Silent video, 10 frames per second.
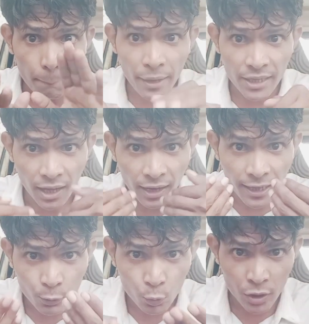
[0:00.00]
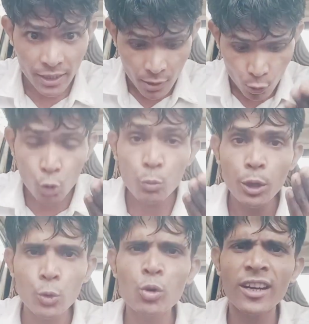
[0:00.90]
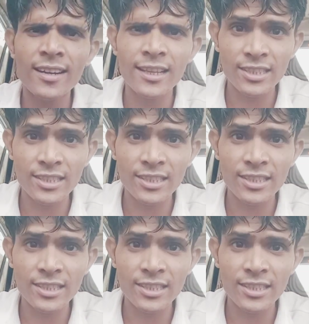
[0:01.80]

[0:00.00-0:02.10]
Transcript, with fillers: बट अगर कोई रूबरू करना